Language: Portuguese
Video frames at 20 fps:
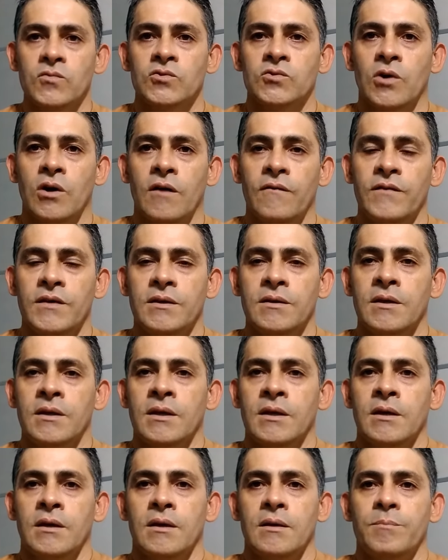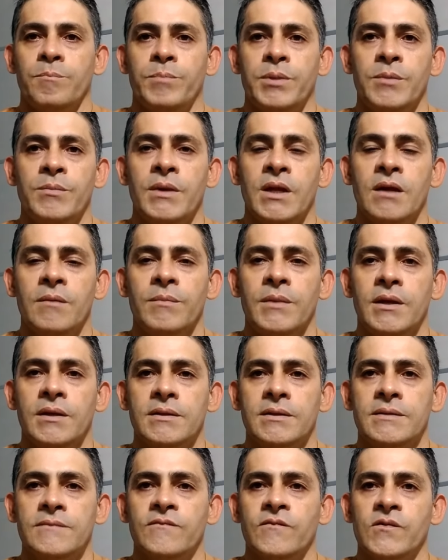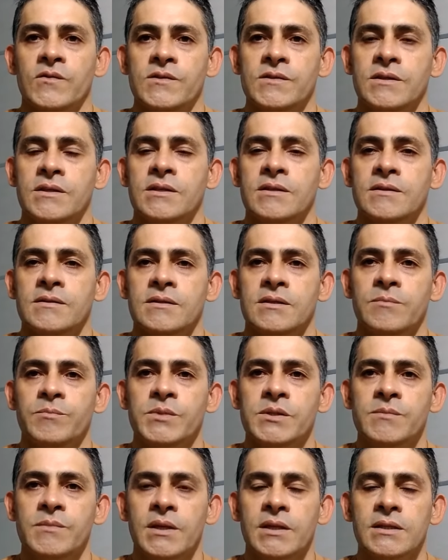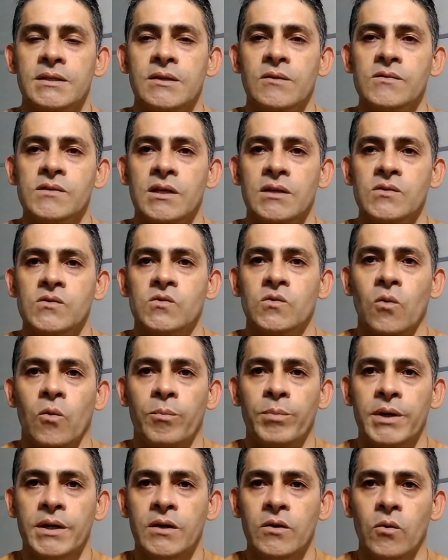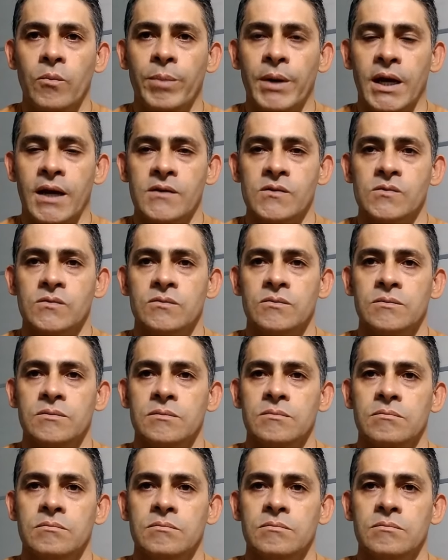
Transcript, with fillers: jovem, primeiramente, você simplesmente não se alistou, perdeu o prazo